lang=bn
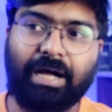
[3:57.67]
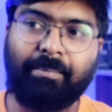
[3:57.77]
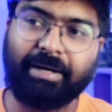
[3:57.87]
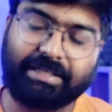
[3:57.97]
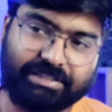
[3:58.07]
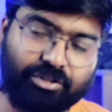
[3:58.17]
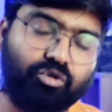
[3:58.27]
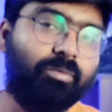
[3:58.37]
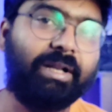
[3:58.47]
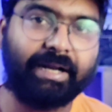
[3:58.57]
আমার কাছে
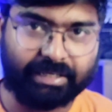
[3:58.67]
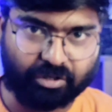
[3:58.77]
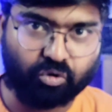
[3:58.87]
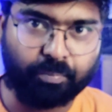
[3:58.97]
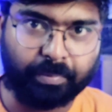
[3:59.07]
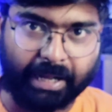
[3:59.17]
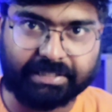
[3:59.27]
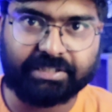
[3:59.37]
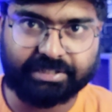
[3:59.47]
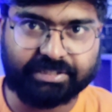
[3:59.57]
হিন্দুবালা একটা খুব
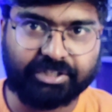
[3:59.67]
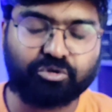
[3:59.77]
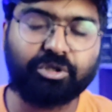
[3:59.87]
কাছের সিরিজ